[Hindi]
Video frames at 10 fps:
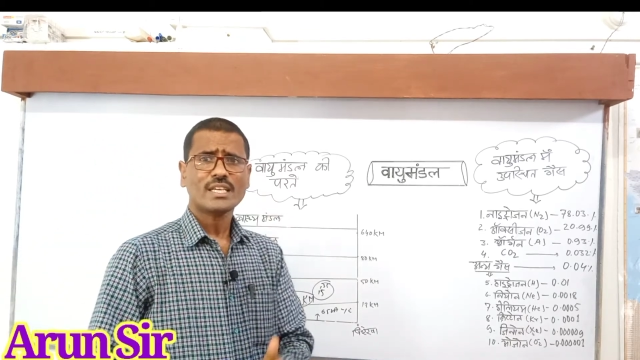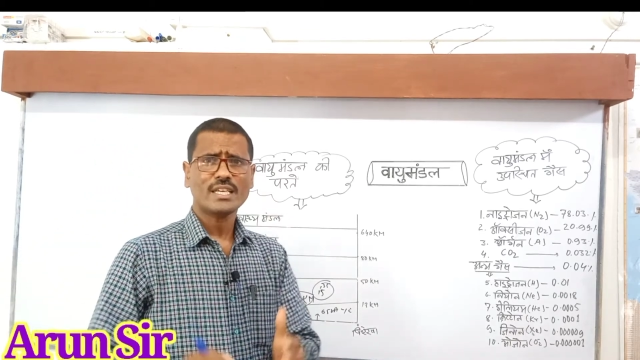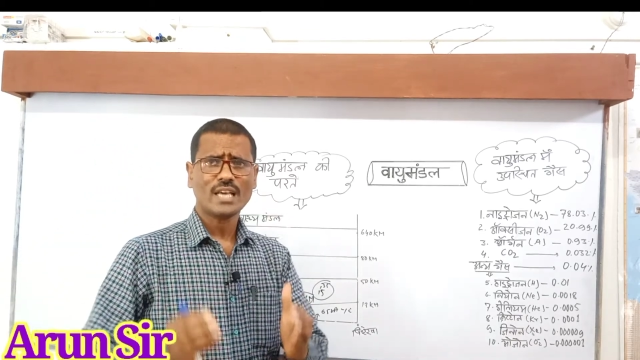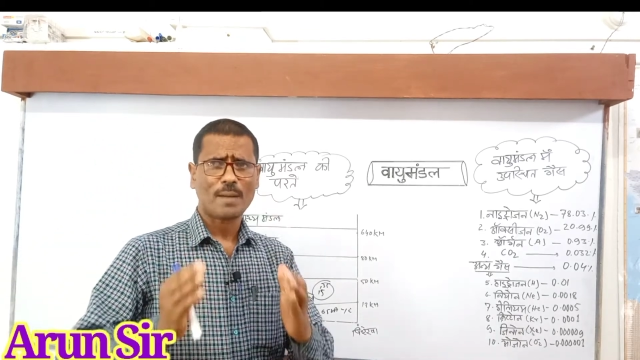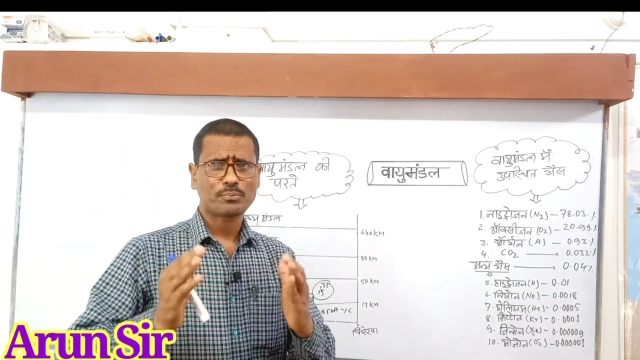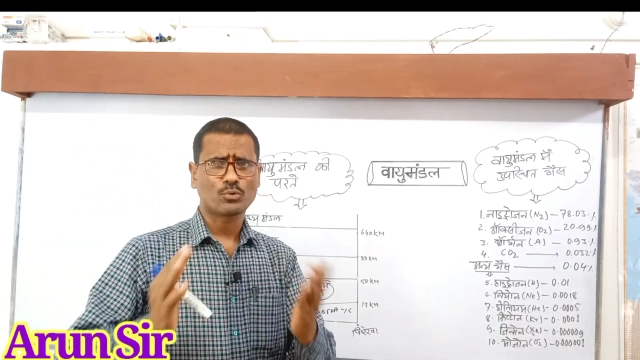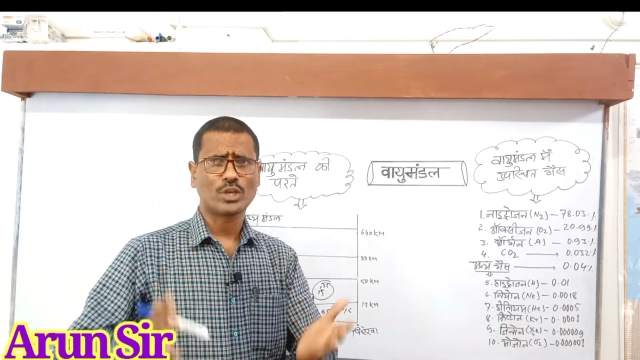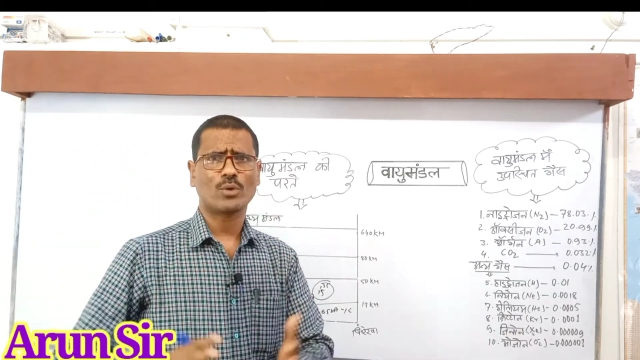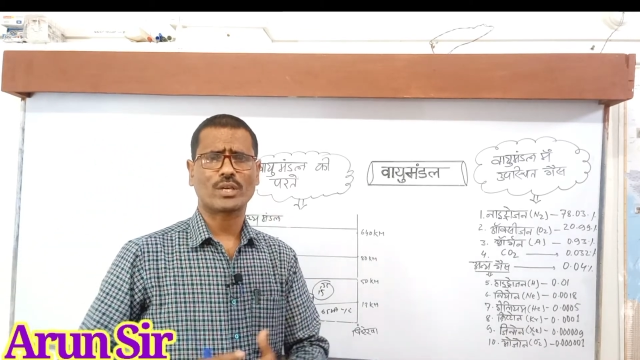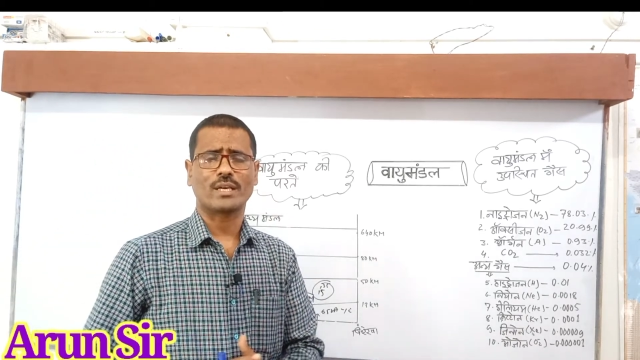कि आप
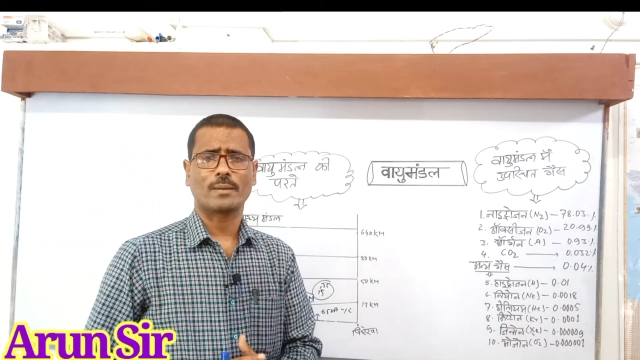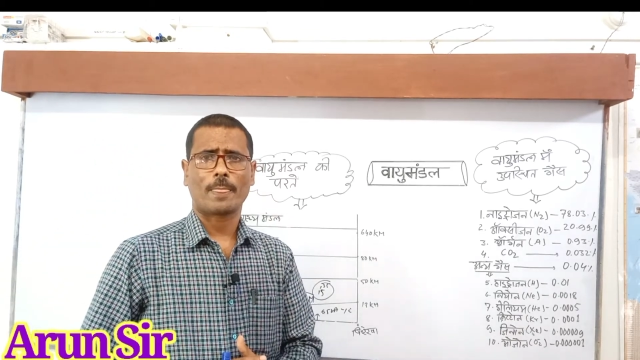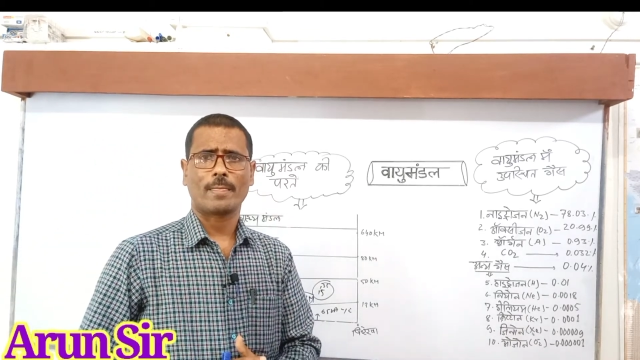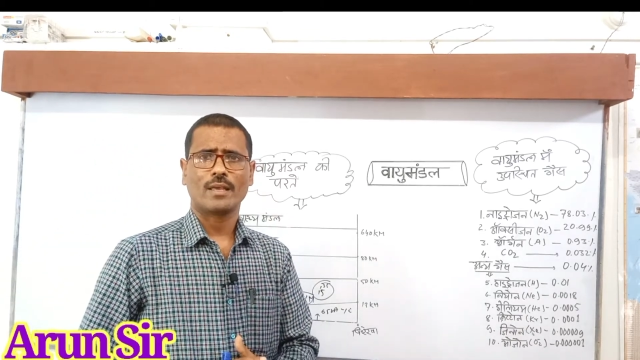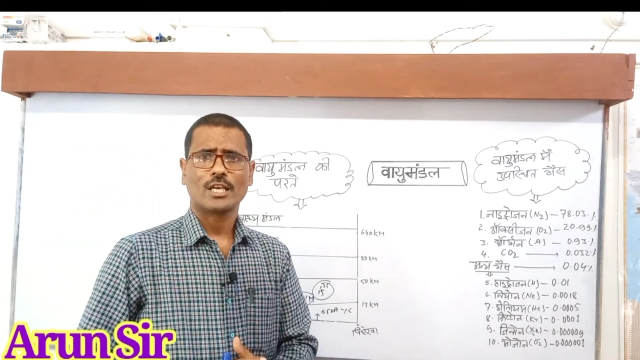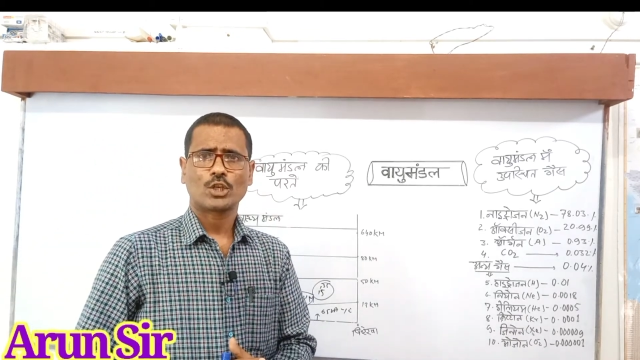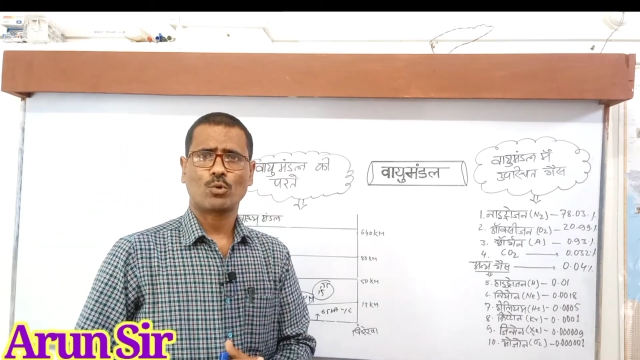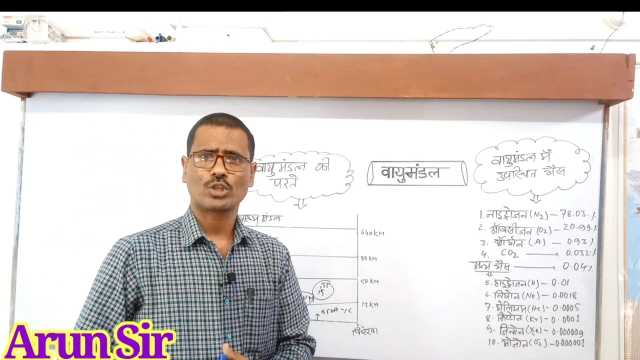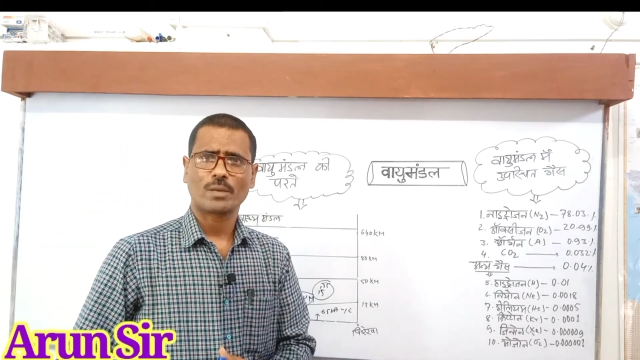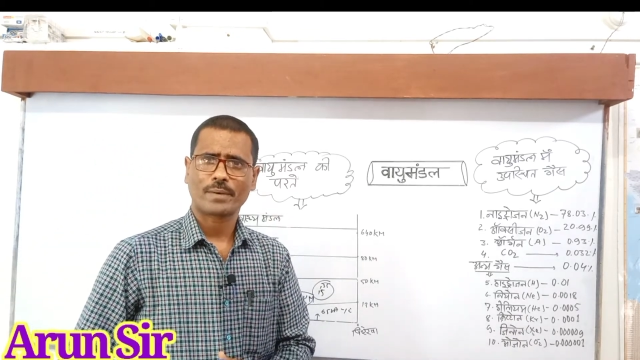सुने होंगे
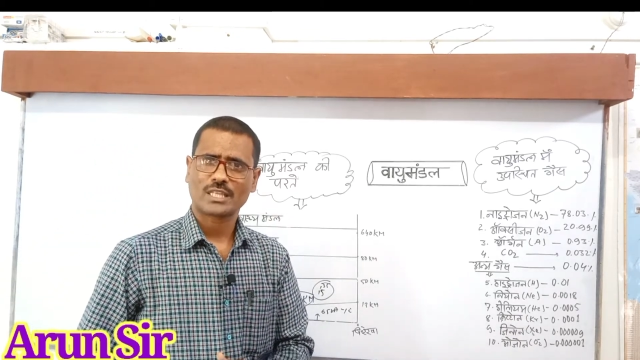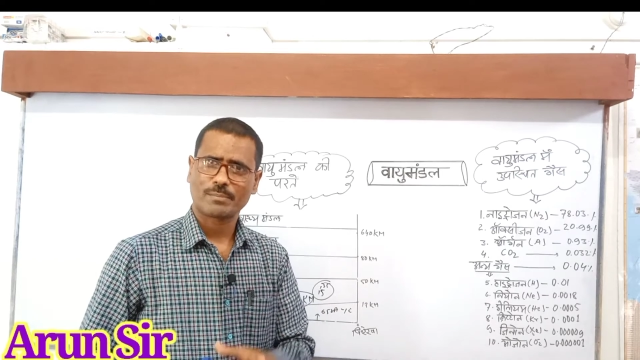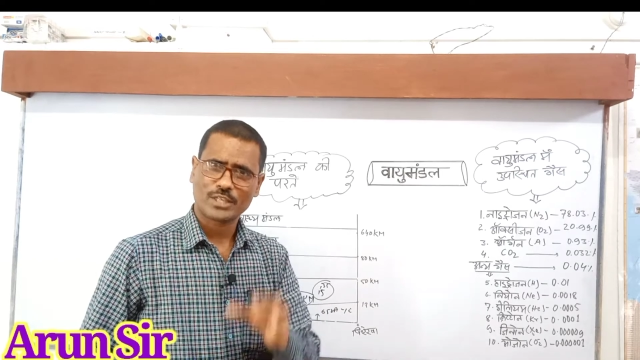कि ओजन परत